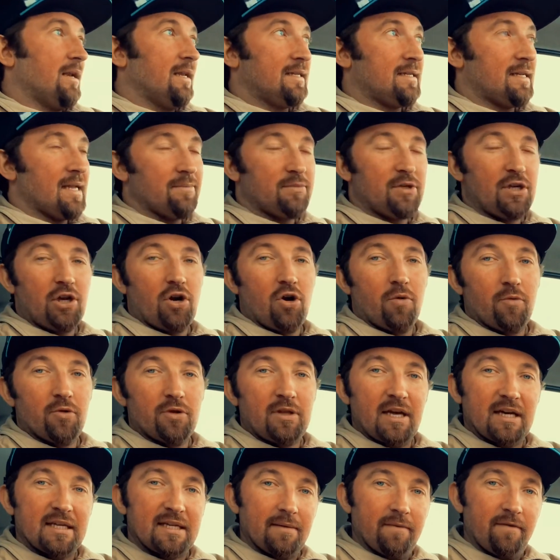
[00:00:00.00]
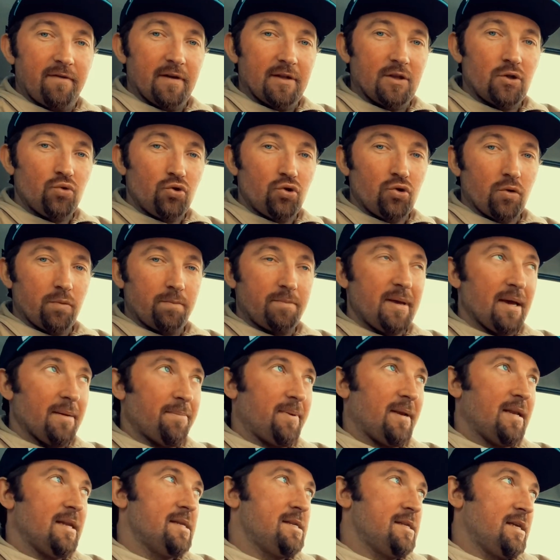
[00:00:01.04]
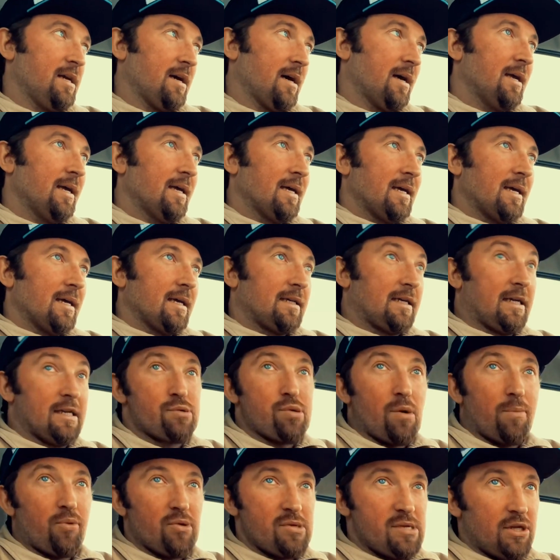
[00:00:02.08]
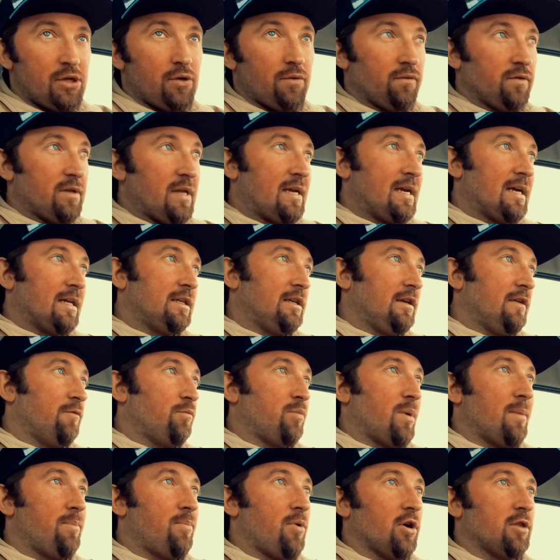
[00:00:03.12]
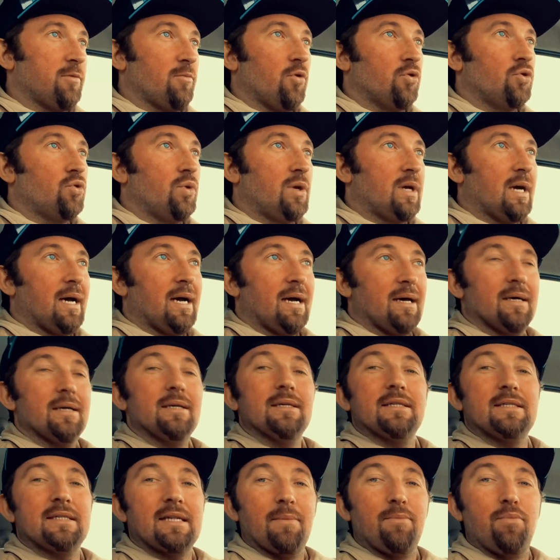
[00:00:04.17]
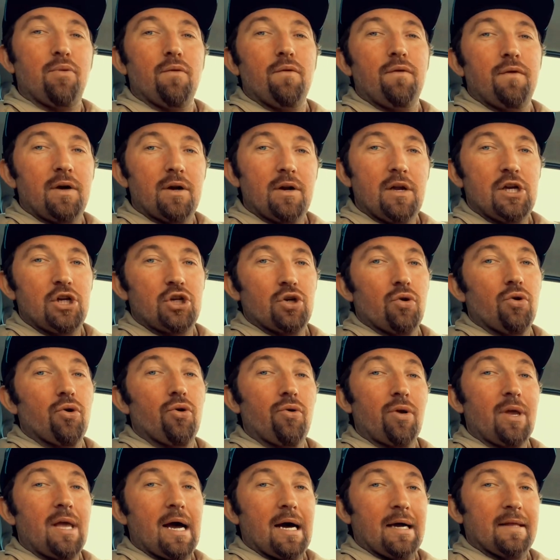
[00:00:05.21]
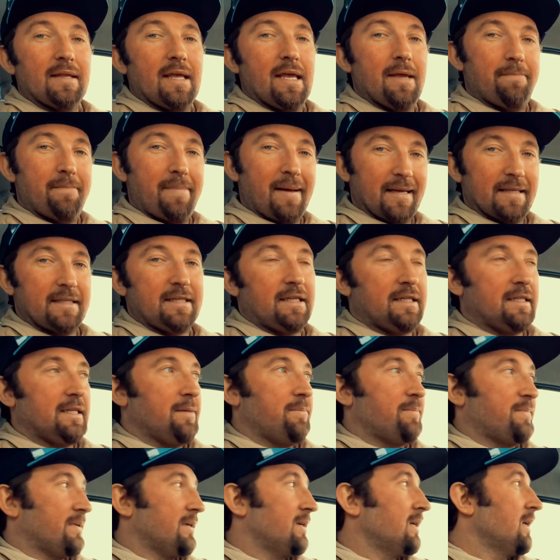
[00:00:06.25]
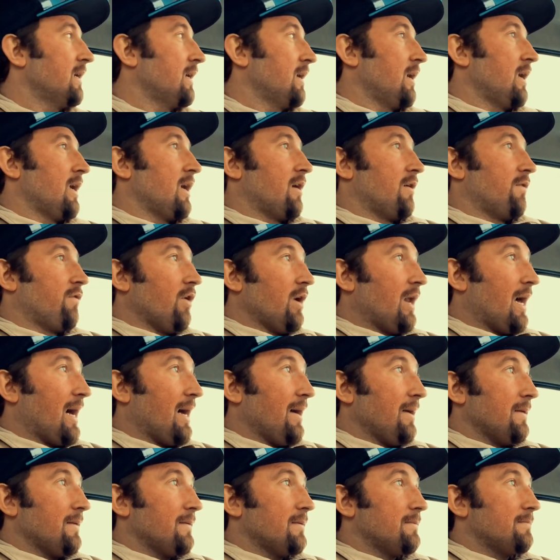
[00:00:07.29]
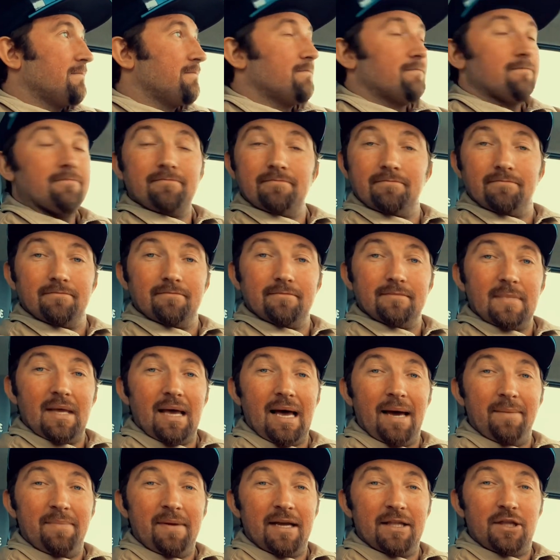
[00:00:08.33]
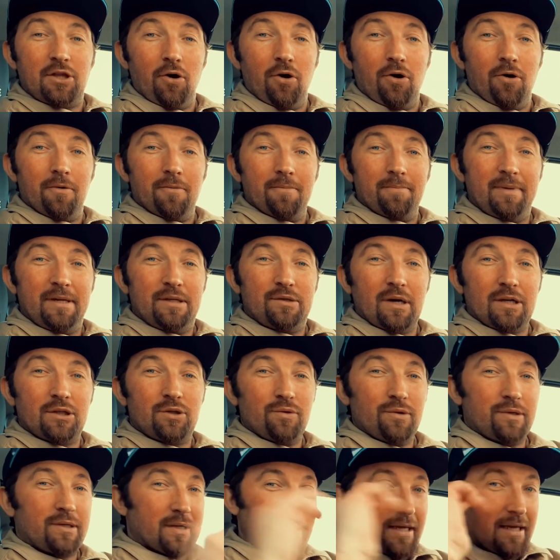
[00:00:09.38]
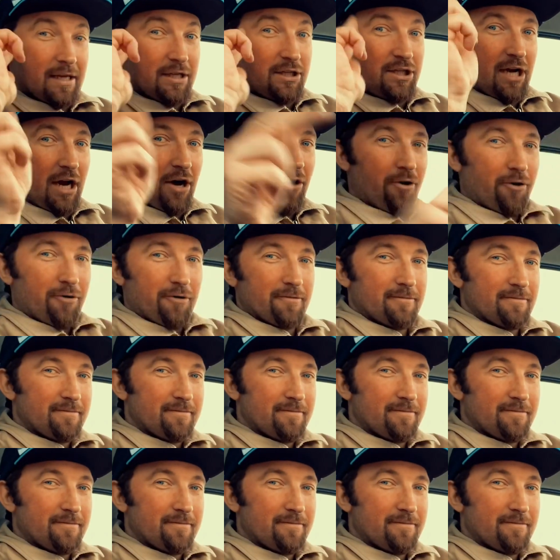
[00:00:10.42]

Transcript: Laissez un petit commentaire, ça me fait toujours bien plaisir. Qu'il soit positif ou négatif, peu importe, mais en tout cas, ça prouve que les gens regardent et participent. Voilà. À bientôt. Bisous à tous. Ciao.